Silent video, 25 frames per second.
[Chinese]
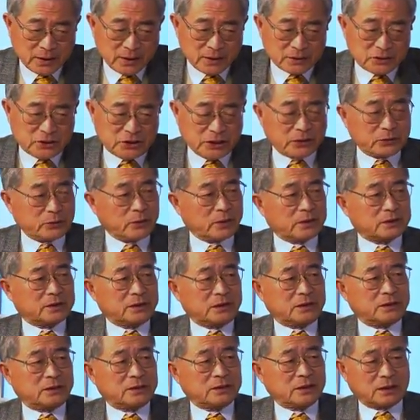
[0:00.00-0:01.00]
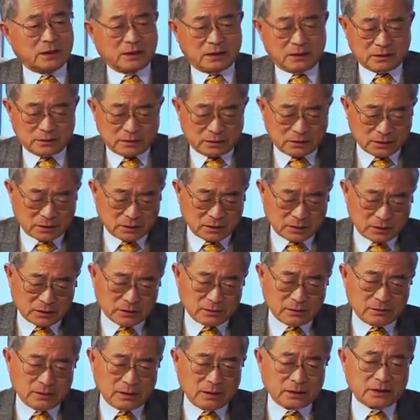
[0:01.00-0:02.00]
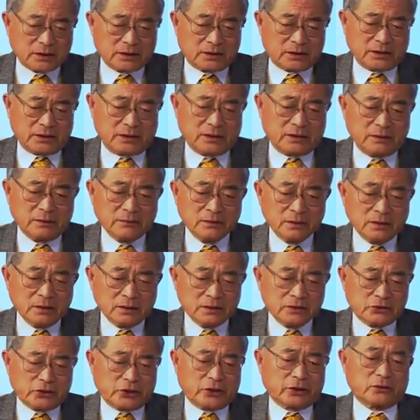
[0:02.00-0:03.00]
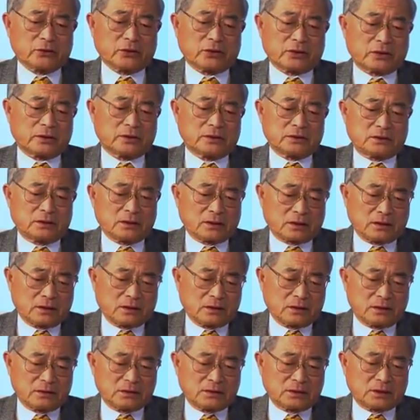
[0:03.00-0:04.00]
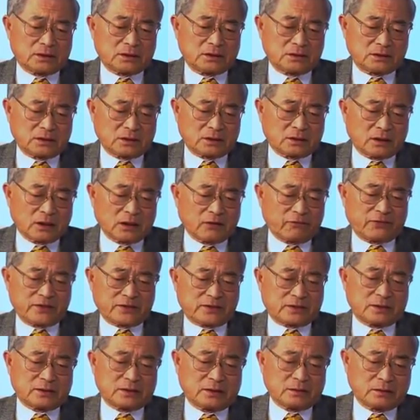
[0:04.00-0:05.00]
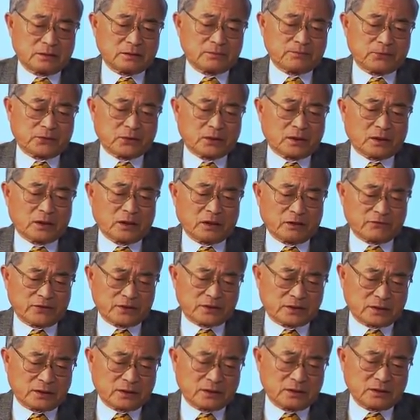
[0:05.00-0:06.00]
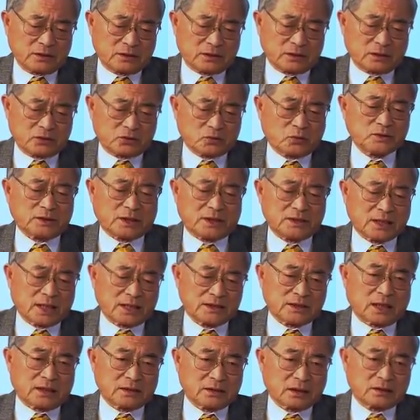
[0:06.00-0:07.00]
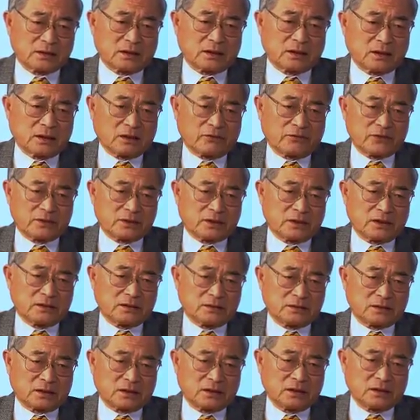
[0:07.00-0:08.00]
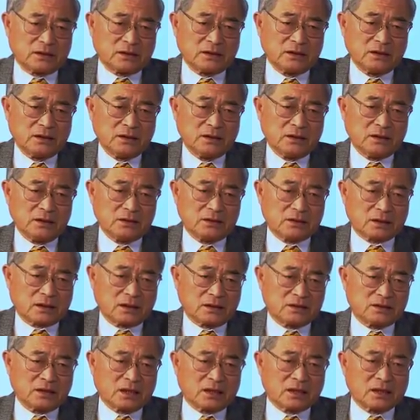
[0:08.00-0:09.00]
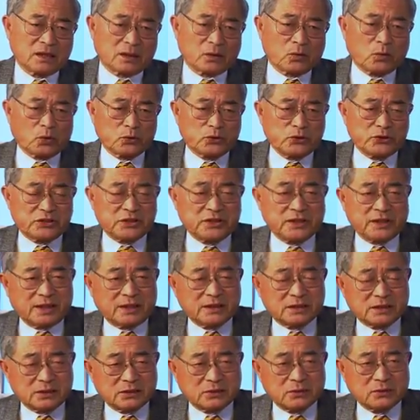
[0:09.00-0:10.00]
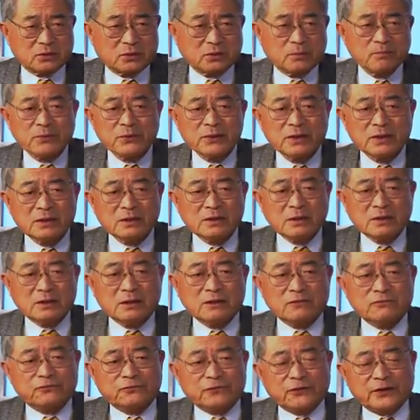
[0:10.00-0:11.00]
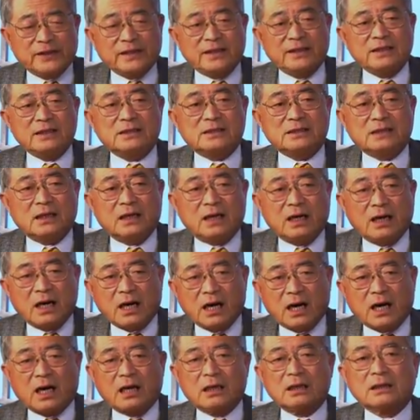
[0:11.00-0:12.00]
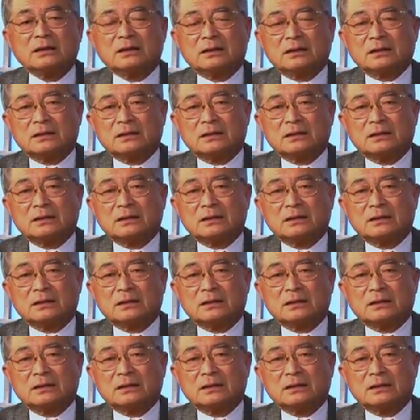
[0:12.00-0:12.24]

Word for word: general attorney 那个 attorney general 这 attorney general 的 office 的这个总检察长他这个 office 的这个整个过去几年的行动，非常